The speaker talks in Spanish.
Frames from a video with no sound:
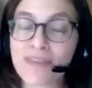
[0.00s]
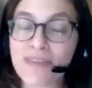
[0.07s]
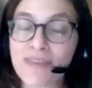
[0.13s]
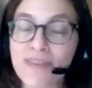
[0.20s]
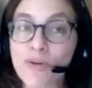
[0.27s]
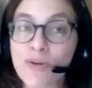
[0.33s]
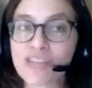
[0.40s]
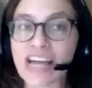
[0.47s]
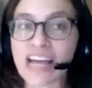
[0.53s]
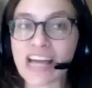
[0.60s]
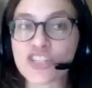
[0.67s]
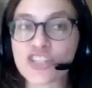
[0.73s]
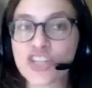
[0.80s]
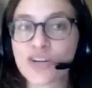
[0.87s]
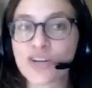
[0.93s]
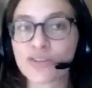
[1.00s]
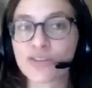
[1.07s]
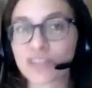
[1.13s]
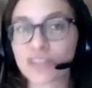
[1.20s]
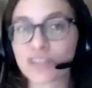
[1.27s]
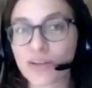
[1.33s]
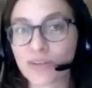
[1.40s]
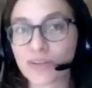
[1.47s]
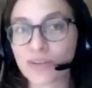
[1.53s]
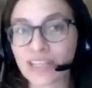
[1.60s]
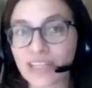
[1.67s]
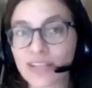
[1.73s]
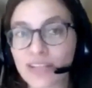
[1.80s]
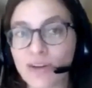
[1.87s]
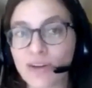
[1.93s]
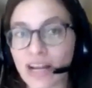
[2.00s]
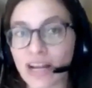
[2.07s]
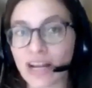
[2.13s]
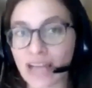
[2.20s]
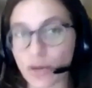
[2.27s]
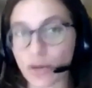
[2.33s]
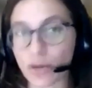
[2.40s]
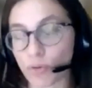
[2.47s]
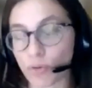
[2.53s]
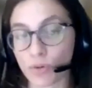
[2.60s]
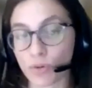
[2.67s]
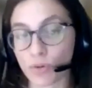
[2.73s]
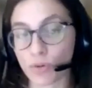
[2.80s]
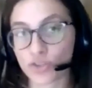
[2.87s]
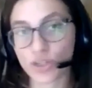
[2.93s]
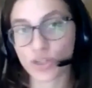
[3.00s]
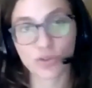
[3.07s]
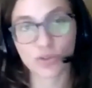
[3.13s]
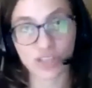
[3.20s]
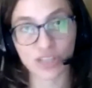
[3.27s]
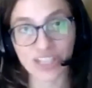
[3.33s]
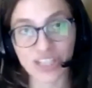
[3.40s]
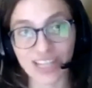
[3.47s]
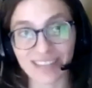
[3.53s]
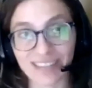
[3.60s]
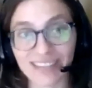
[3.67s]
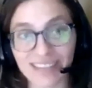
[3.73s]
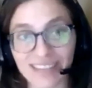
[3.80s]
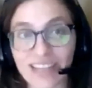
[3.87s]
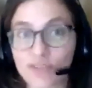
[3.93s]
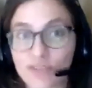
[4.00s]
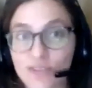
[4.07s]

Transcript: vemos a chicos recogiendo algarrobos, chicos y chicas,